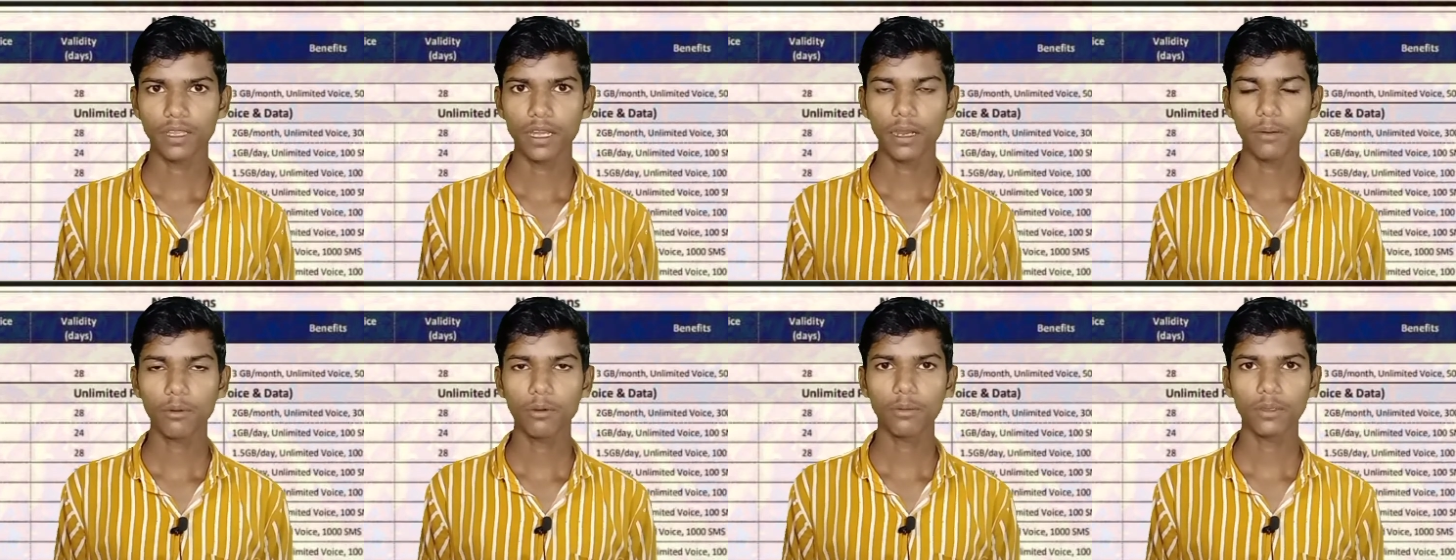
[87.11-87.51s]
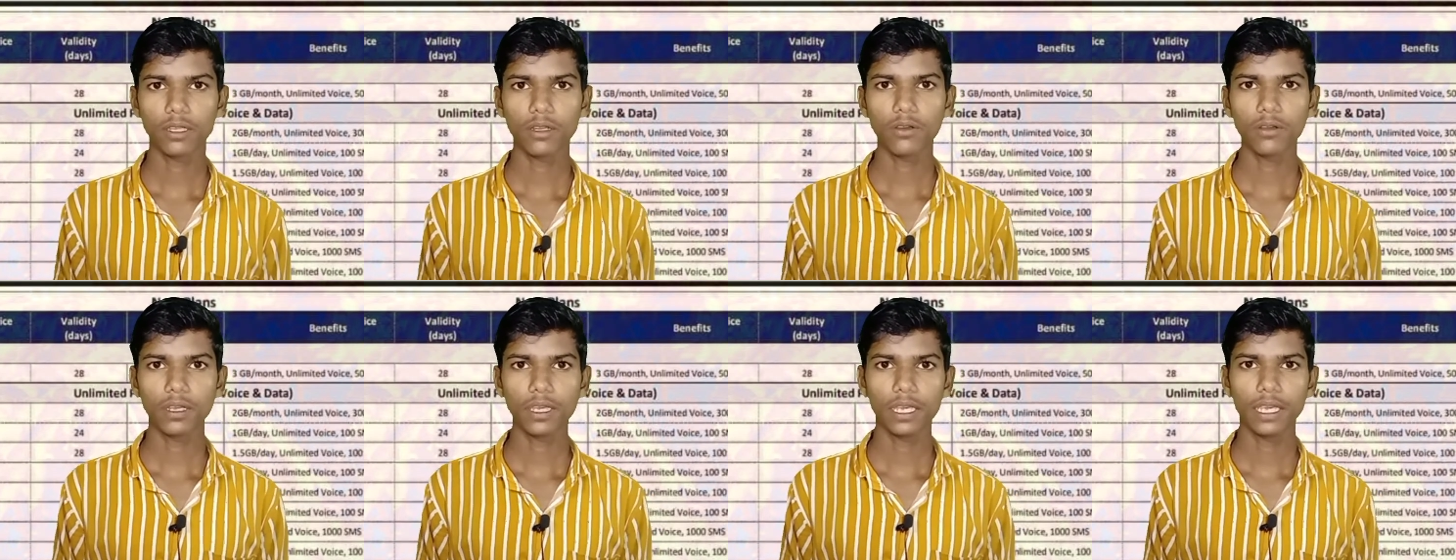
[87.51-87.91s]
आपको
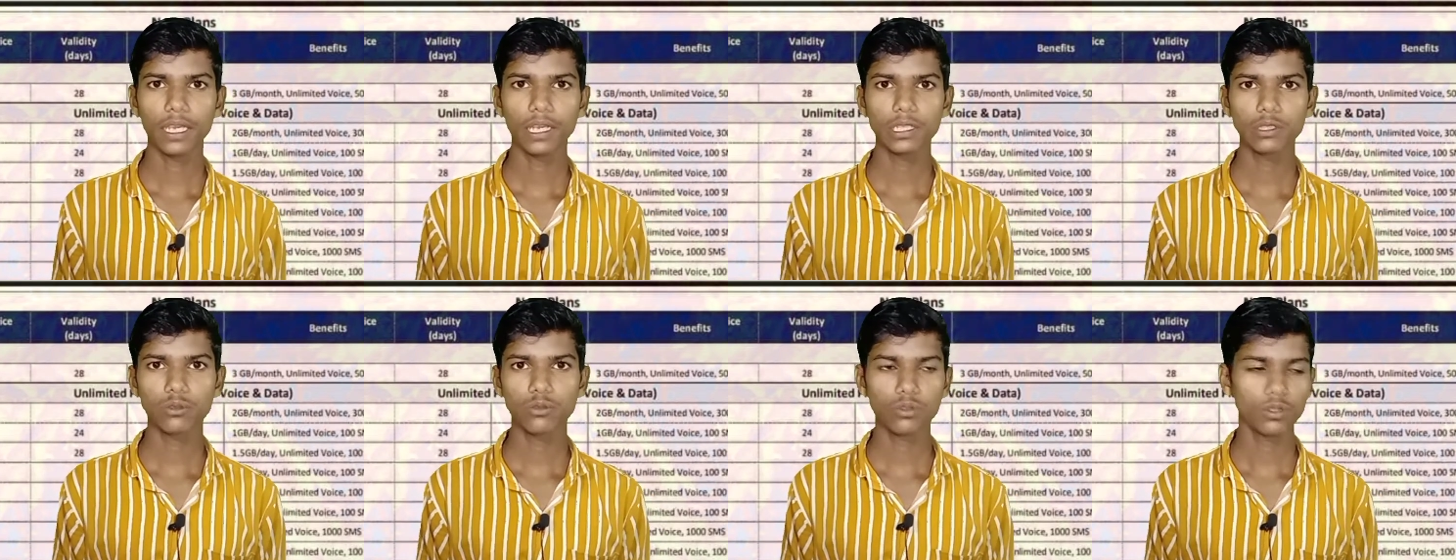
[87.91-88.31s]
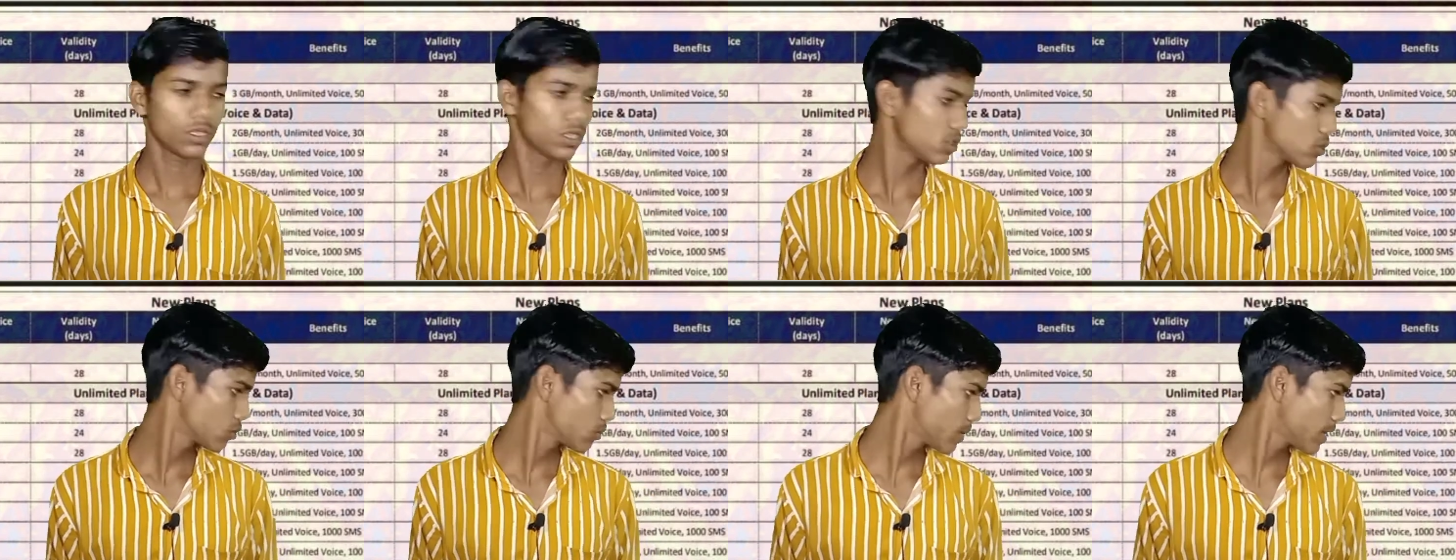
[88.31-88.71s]
बताऊँ एक सौ
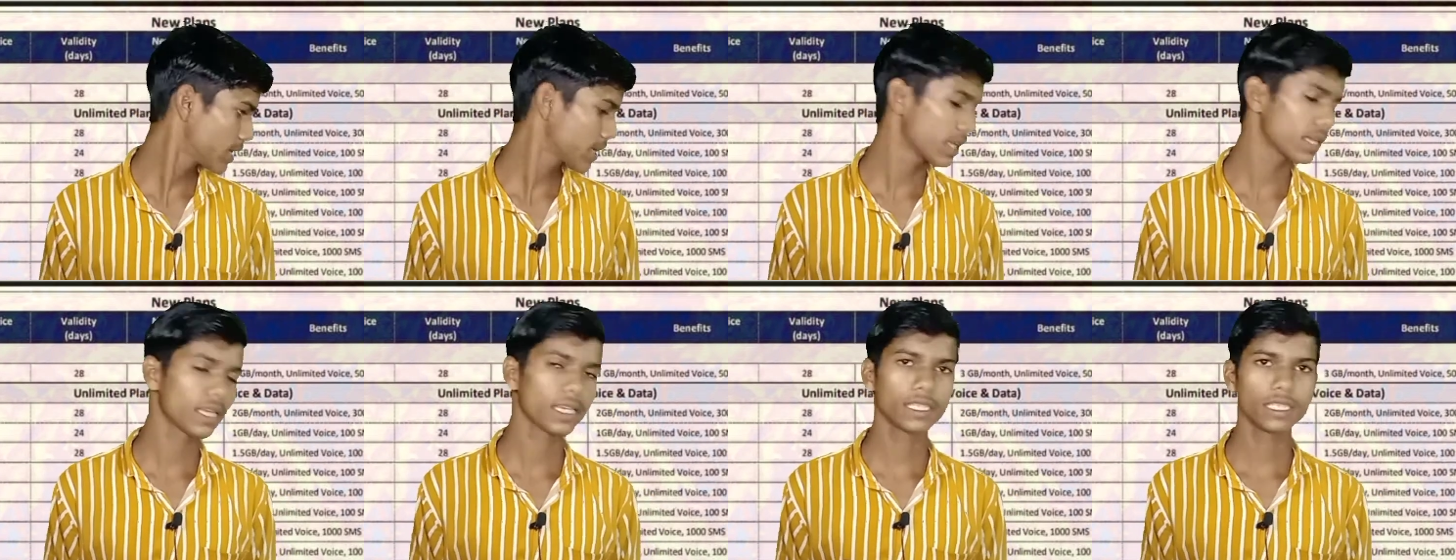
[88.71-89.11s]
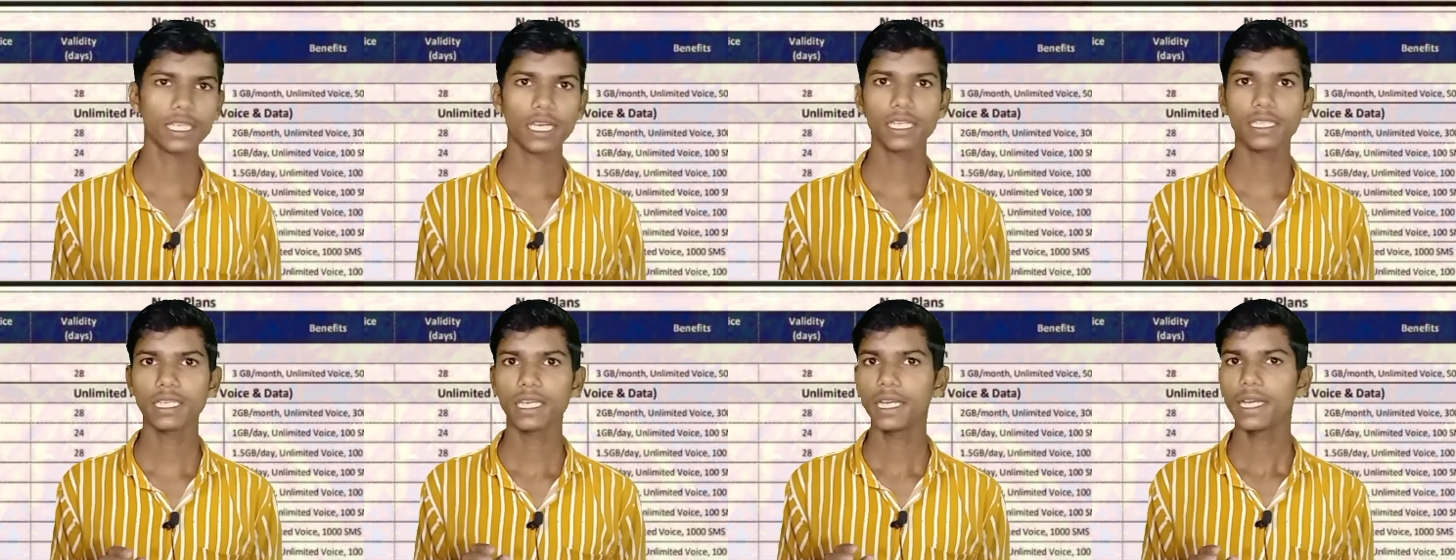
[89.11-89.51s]
उनतीस रुपये का एक
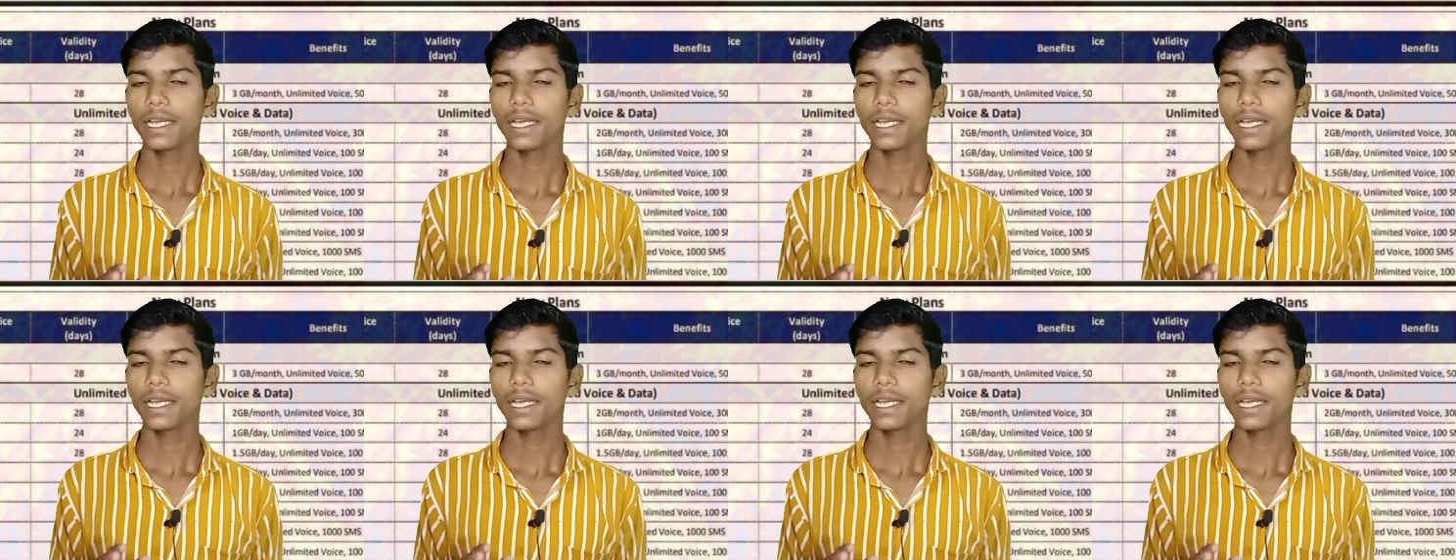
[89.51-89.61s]
रिचार्ज